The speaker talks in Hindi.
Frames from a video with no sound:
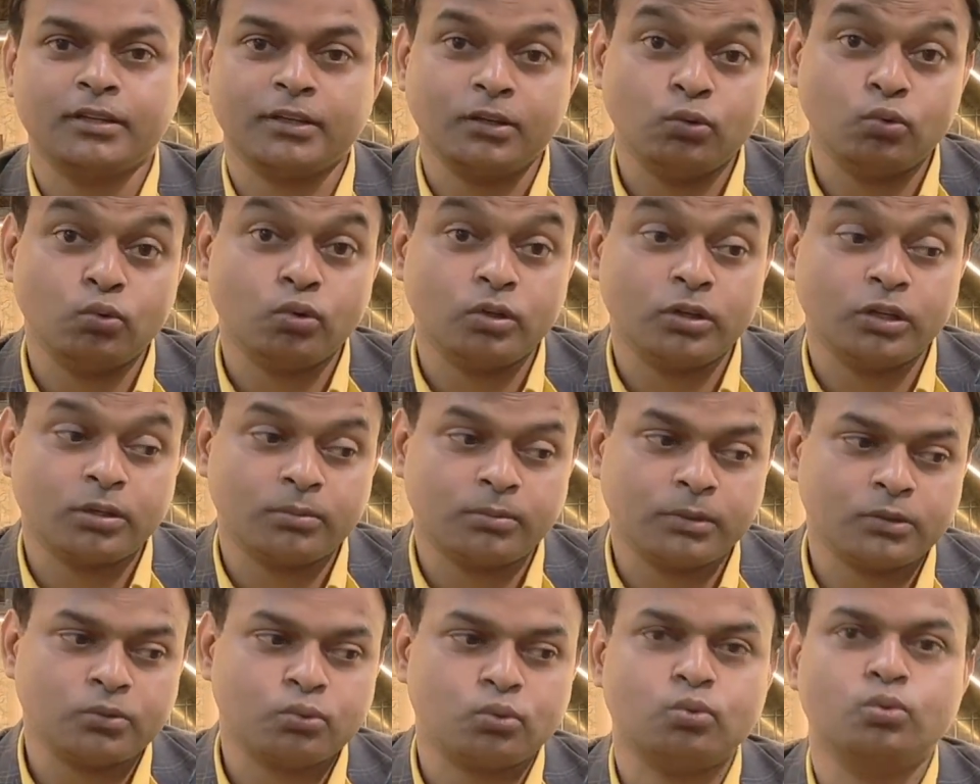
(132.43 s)
कि
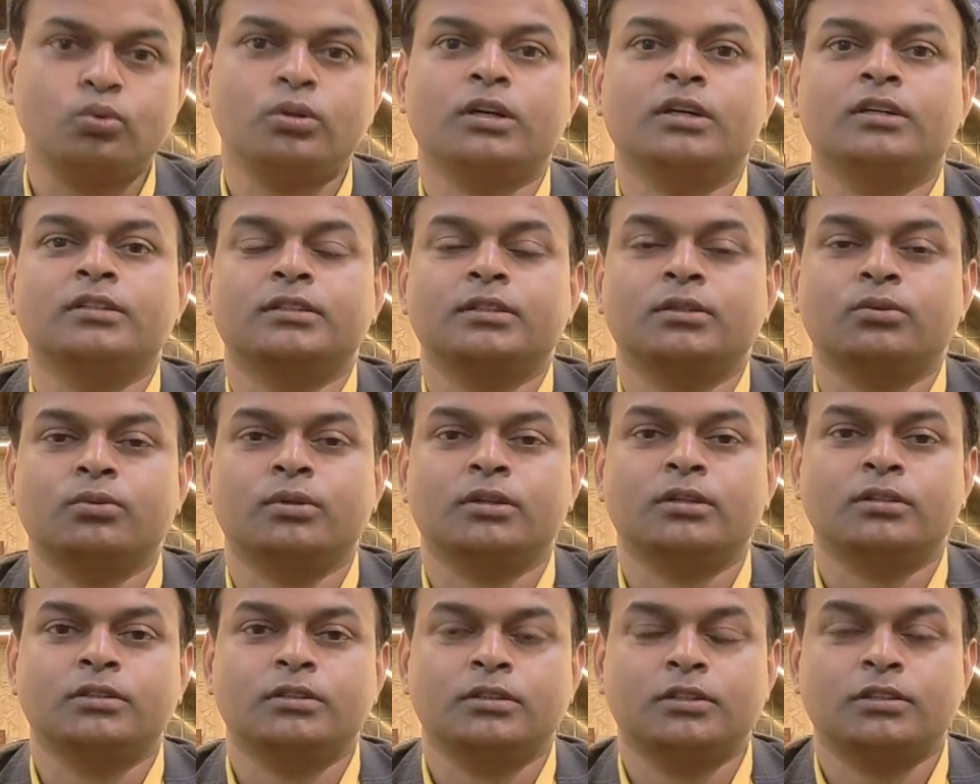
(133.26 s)
ल्यूकोडर्मा शुरू कहाँ से
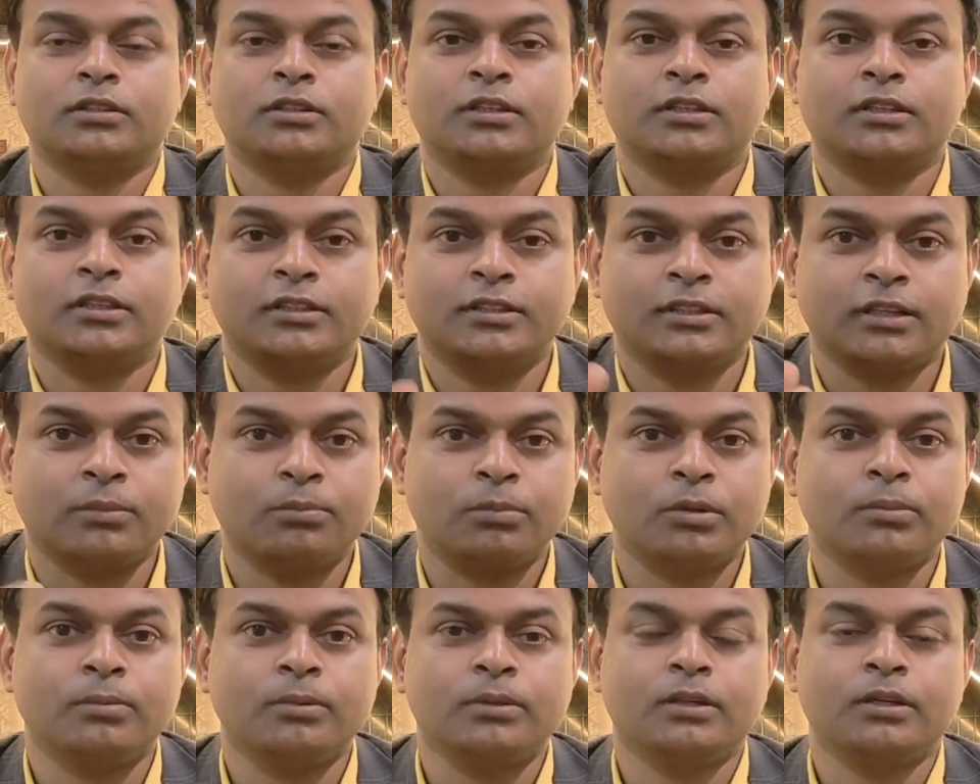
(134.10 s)
हुआ है जैसे एक
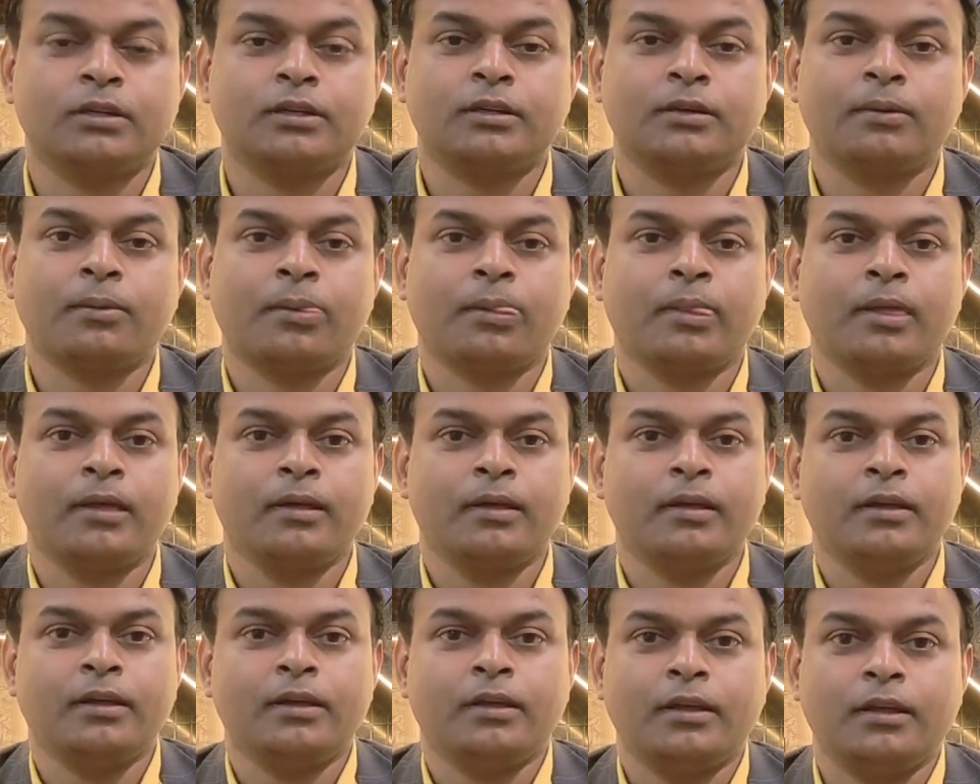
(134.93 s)
एग्जाम्पल बता रहे हैं
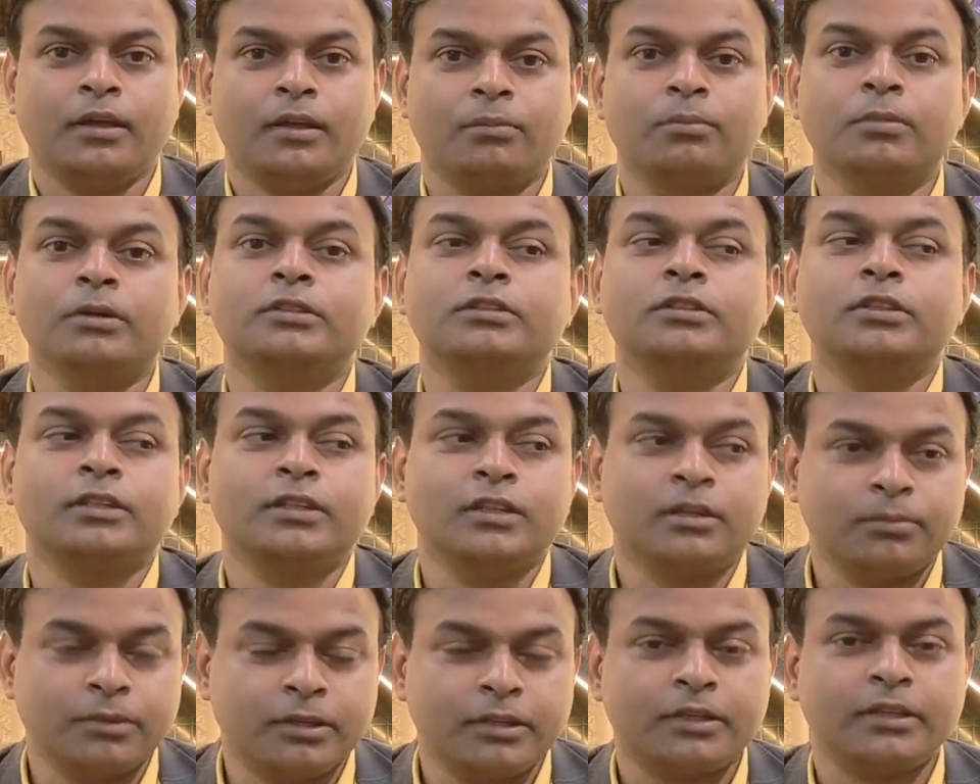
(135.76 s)
एक बच्ची
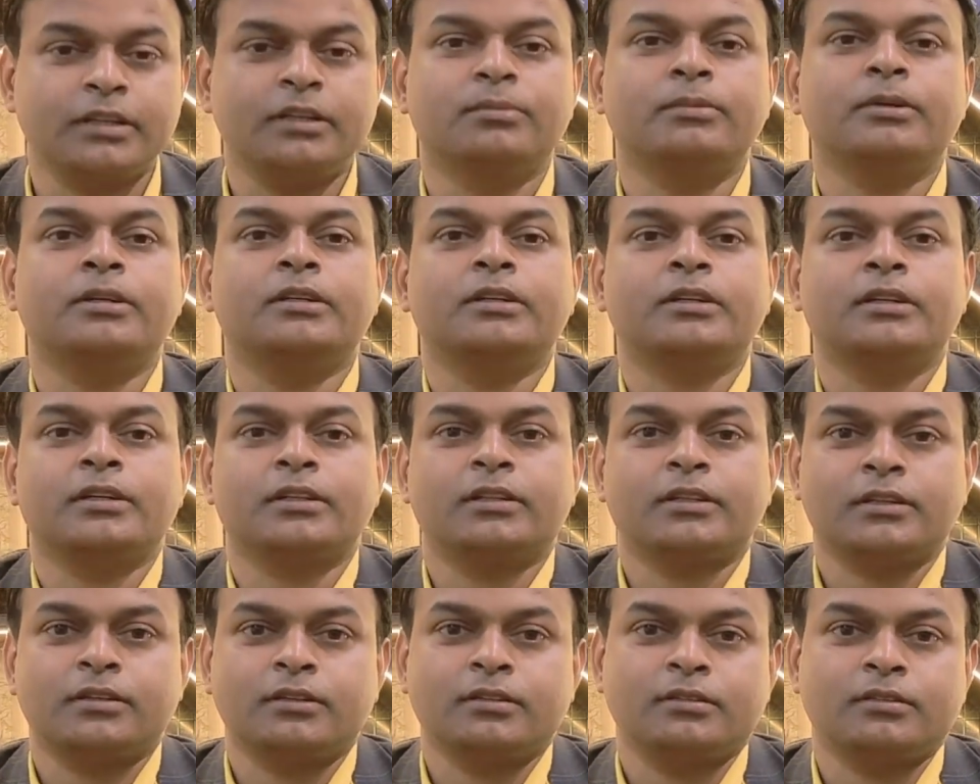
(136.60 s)
का हमने ट्रीटमेंट किया
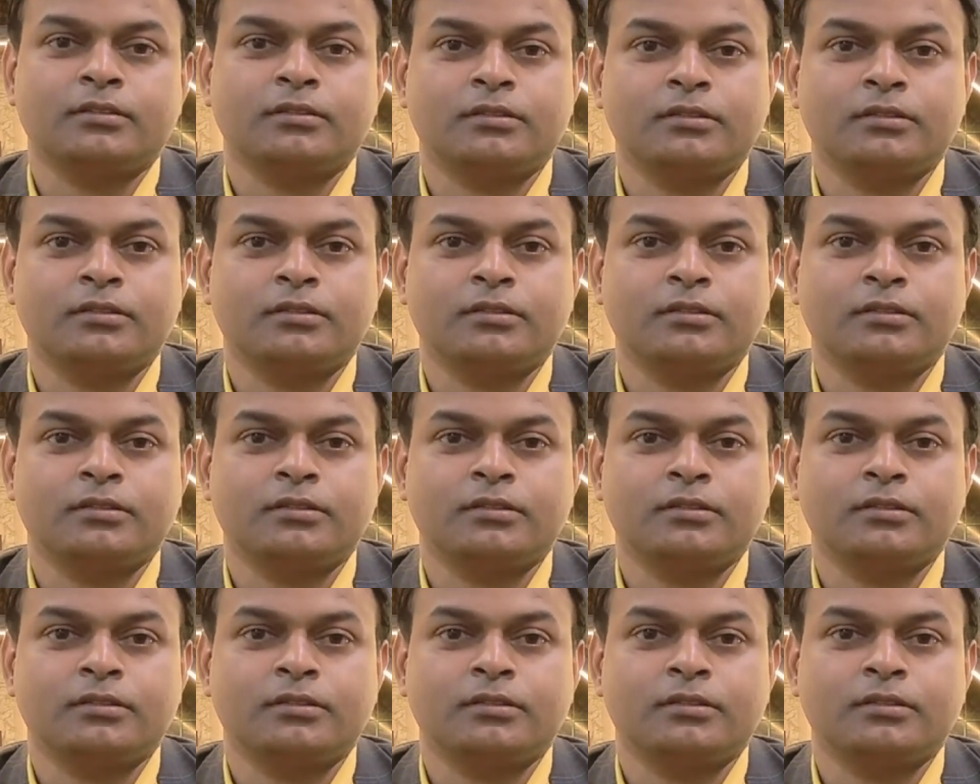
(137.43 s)
था